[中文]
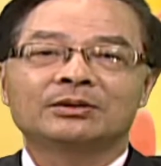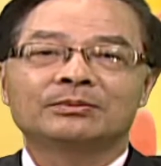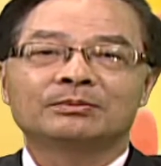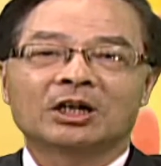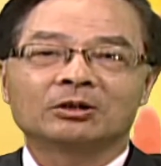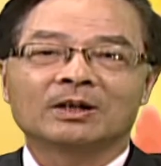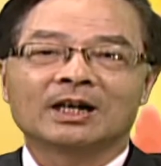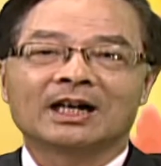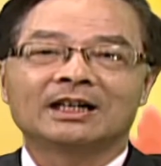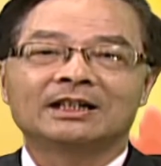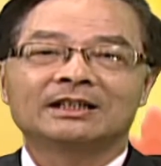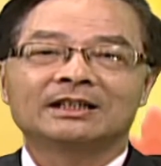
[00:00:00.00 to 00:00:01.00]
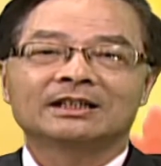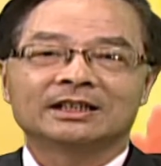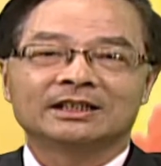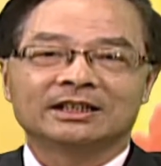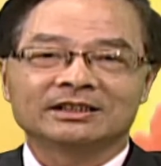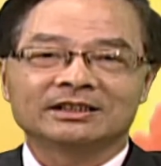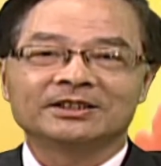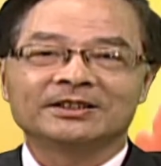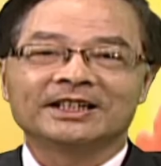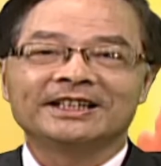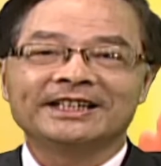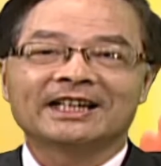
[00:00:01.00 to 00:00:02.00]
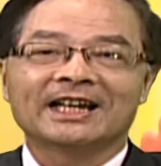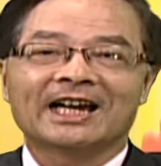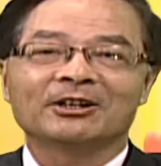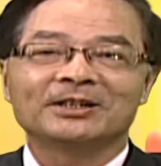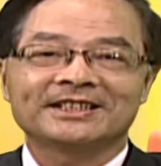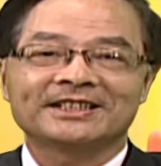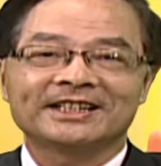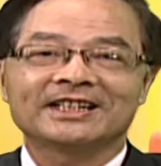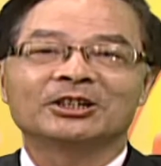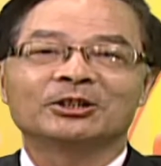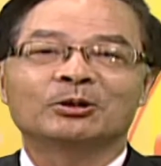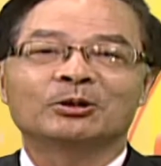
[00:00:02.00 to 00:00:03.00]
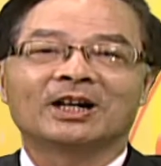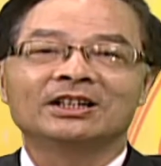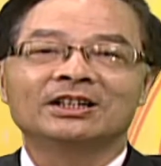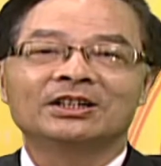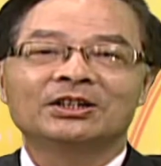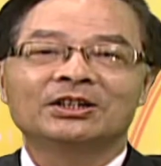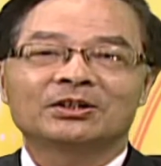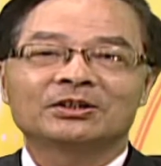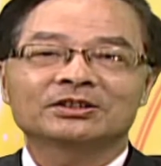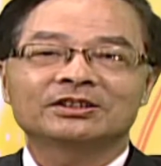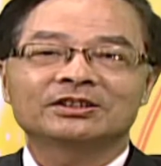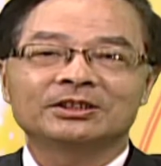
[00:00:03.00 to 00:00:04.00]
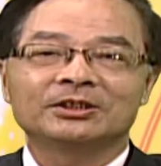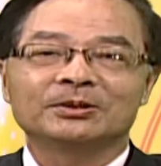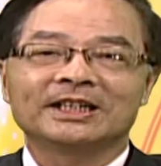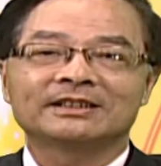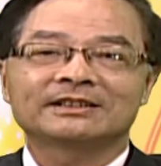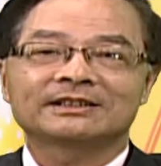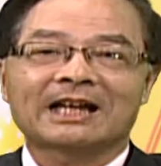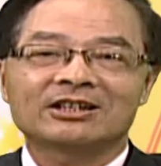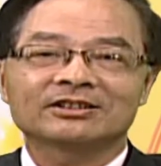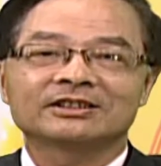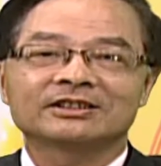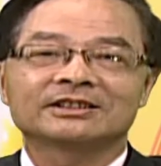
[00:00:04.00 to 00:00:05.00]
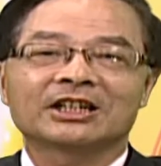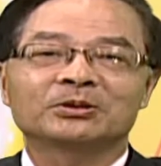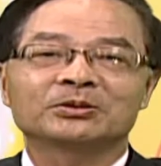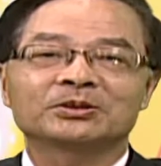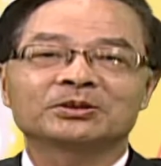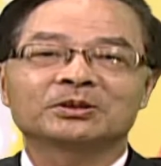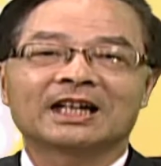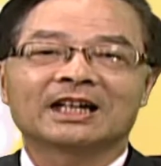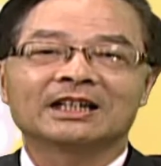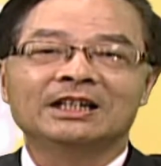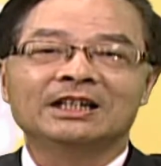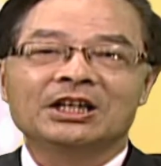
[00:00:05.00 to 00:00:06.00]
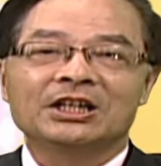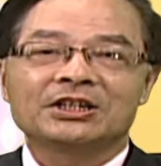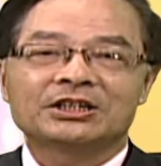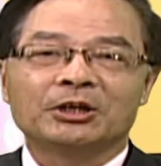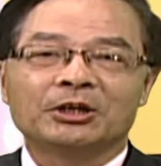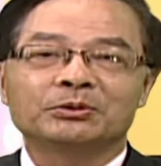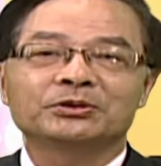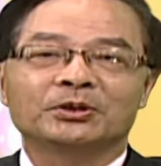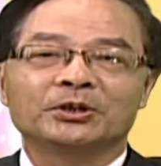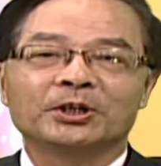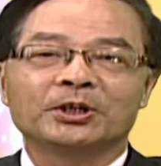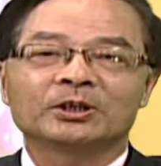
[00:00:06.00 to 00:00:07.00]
包括可能认为离开会心更宽，或是认为当时在工作上学无所用